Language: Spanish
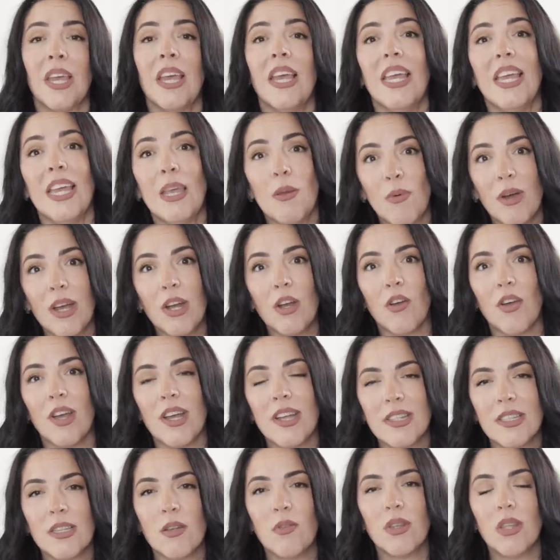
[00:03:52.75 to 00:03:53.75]
Y bueno,
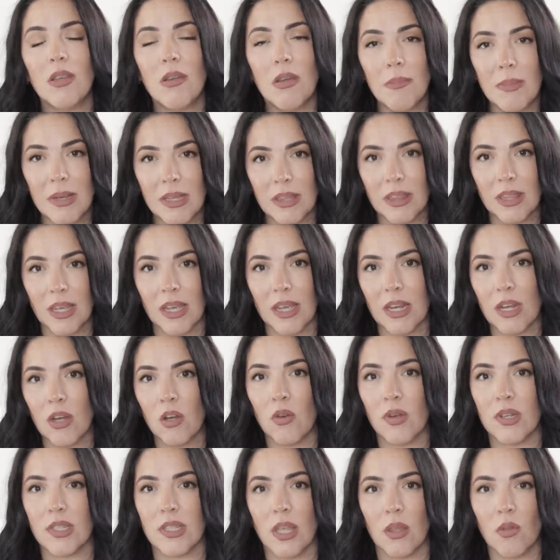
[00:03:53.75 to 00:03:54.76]
es que últimamente no
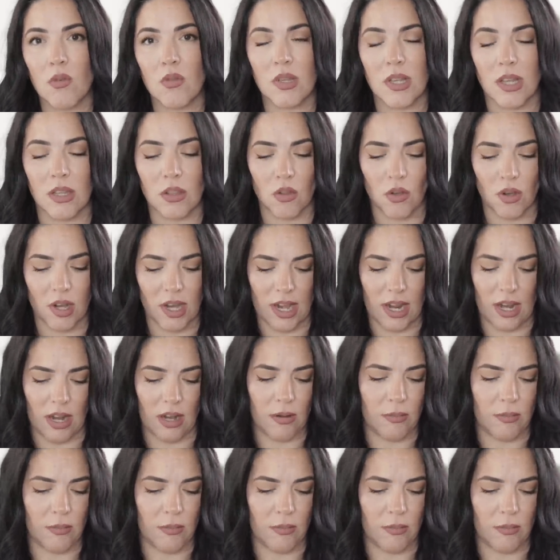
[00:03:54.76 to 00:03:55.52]
he estado usando gel,